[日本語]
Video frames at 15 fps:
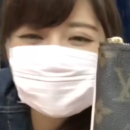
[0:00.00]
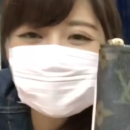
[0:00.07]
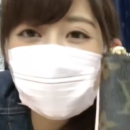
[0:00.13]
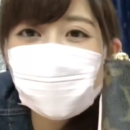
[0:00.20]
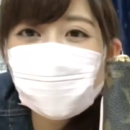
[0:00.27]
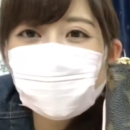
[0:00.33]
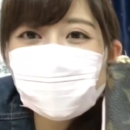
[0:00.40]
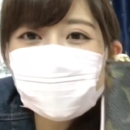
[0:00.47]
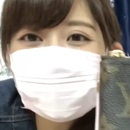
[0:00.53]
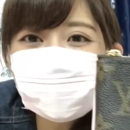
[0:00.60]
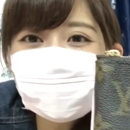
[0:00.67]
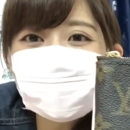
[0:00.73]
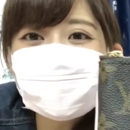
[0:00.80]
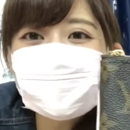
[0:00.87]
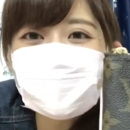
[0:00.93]
んかわ
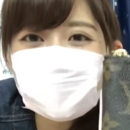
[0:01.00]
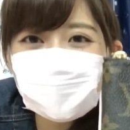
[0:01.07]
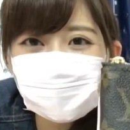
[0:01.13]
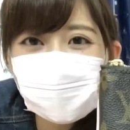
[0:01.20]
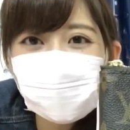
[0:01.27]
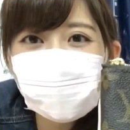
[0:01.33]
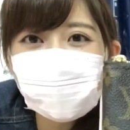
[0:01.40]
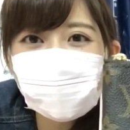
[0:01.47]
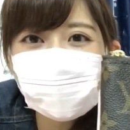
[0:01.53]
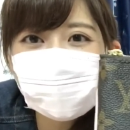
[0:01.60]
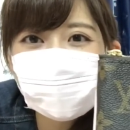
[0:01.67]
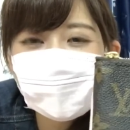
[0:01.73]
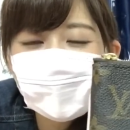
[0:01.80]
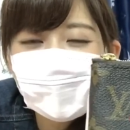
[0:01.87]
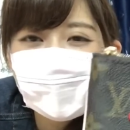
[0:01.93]
いいですよ
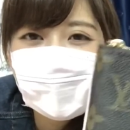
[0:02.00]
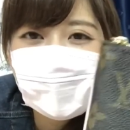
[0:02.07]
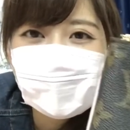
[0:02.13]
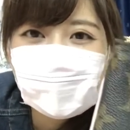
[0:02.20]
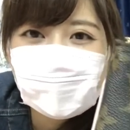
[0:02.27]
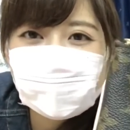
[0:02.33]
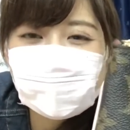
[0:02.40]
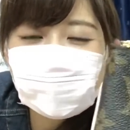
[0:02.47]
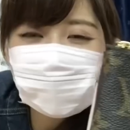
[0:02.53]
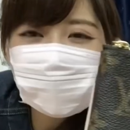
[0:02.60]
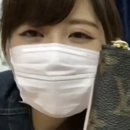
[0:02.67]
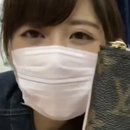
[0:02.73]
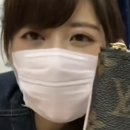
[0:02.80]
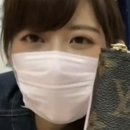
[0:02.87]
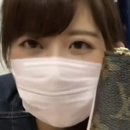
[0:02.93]
ね
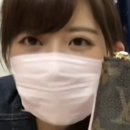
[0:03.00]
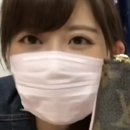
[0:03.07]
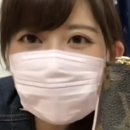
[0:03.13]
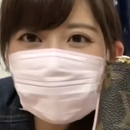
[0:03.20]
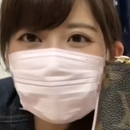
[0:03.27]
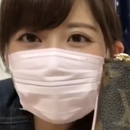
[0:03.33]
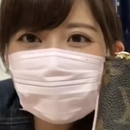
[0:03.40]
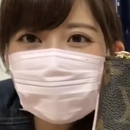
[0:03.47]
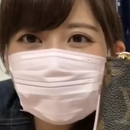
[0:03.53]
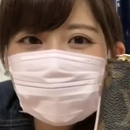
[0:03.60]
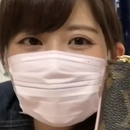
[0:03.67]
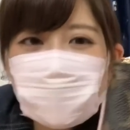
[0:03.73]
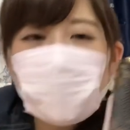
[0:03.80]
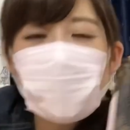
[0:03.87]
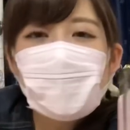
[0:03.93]
これが
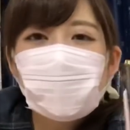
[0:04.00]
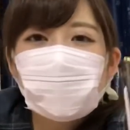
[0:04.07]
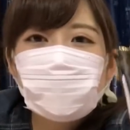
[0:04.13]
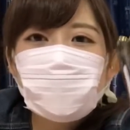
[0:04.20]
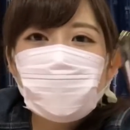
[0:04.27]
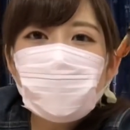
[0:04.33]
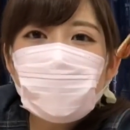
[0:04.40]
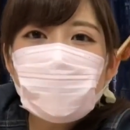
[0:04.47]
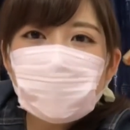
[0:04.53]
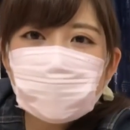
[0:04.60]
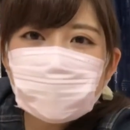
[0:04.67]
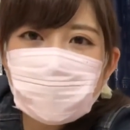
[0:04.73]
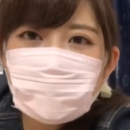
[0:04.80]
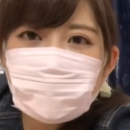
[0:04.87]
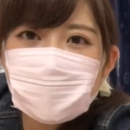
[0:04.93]
そうあの横
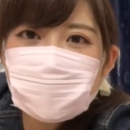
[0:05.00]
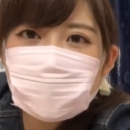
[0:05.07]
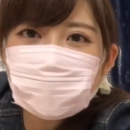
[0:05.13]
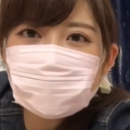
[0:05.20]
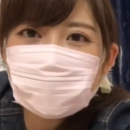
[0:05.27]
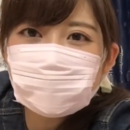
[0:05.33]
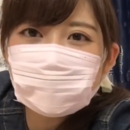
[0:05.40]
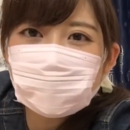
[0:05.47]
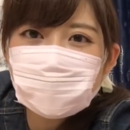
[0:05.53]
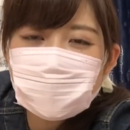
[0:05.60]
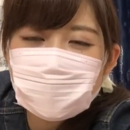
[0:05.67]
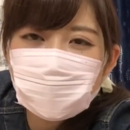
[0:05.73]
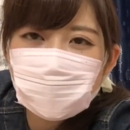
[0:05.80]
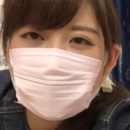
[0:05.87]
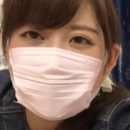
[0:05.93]
がねピンクになってるんで
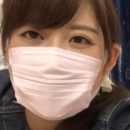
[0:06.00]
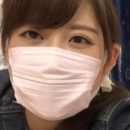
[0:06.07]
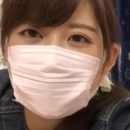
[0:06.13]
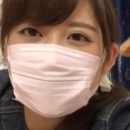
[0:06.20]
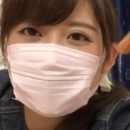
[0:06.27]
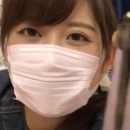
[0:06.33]
すよちょっ